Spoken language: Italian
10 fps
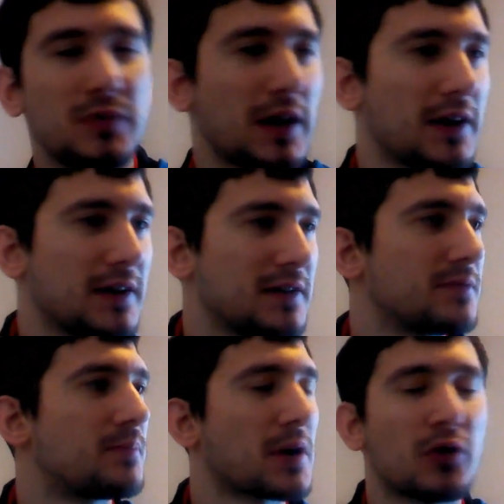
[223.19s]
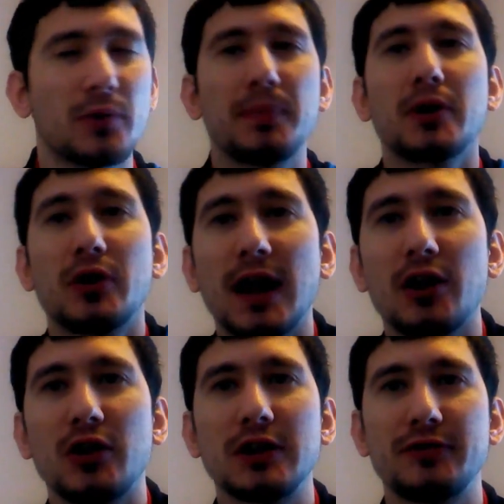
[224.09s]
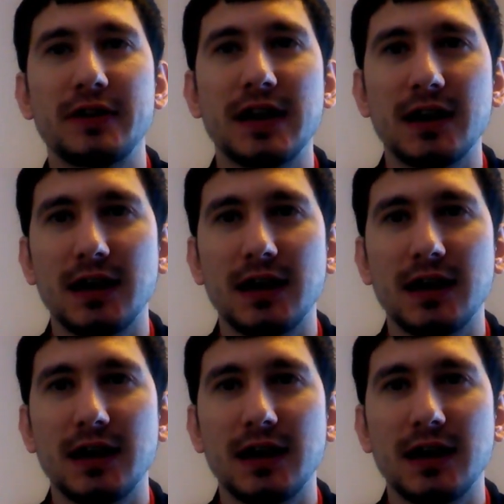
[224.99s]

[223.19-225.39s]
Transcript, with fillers: la, Pecor, Pecoraro ha, defida,